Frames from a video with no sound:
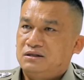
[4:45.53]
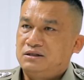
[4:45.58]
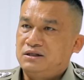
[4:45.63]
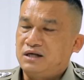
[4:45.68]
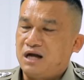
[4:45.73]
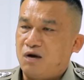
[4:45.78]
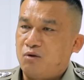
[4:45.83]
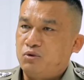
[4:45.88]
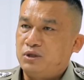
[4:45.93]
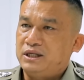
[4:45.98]

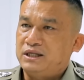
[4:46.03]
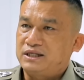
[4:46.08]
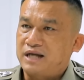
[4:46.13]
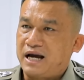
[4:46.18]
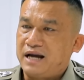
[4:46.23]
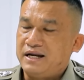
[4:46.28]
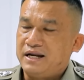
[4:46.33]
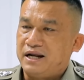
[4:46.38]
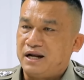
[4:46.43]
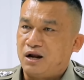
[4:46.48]
ซึ่งอาวุธที่
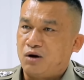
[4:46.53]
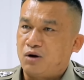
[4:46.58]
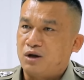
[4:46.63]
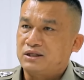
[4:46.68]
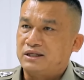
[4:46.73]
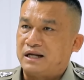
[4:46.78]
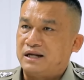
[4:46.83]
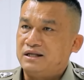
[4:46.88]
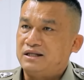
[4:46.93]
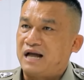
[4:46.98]
ใช้เนี่ยเราก็
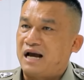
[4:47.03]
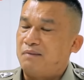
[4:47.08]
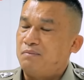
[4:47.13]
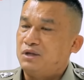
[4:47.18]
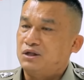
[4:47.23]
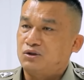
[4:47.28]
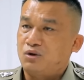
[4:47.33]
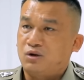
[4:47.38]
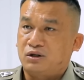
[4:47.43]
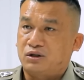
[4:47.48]
สันนิษฐาน
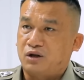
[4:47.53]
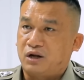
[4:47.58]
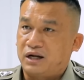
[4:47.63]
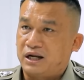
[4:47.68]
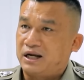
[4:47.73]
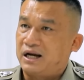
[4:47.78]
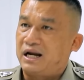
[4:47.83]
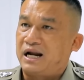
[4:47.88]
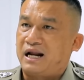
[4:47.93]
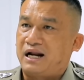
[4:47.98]
เบื้องต้นตอน
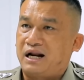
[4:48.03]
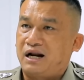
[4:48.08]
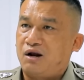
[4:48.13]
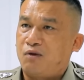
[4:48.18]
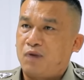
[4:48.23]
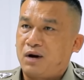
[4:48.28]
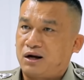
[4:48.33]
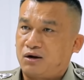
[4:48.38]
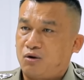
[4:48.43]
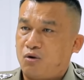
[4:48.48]
นั้นขณะนั้น
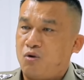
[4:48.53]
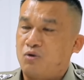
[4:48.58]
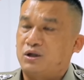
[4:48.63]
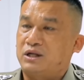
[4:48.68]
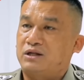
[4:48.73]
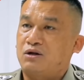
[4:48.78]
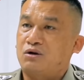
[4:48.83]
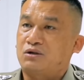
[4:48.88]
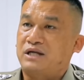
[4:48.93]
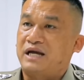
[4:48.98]
แล้วว่าคง
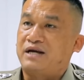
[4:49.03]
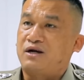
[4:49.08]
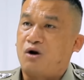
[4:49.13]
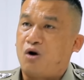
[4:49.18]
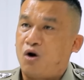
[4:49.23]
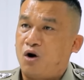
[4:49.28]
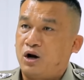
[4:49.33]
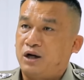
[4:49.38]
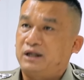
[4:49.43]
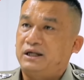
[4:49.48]
จะต้องใช้
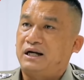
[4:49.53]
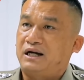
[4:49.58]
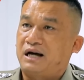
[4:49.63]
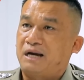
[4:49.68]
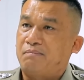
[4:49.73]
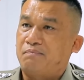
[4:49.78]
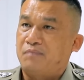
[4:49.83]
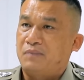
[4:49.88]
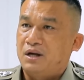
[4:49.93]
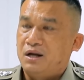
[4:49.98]
ค้อนนะค
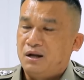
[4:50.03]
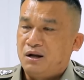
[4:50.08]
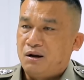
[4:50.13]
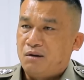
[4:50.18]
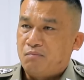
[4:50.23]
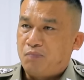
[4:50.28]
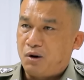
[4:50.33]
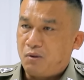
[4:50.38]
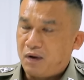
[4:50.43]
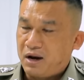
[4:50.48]
รับ
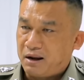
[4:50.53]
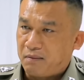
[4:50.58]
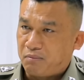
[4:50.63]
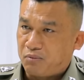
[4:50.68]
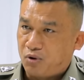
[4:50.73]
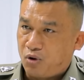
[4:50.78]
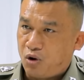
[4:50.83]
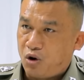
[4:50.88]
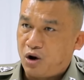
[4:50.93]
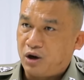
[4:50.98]
เพราะว่า
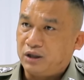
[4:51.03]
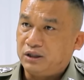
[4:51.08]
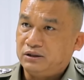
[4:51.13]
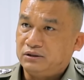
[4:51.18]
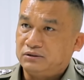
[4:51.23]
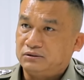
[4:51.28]
ค้อน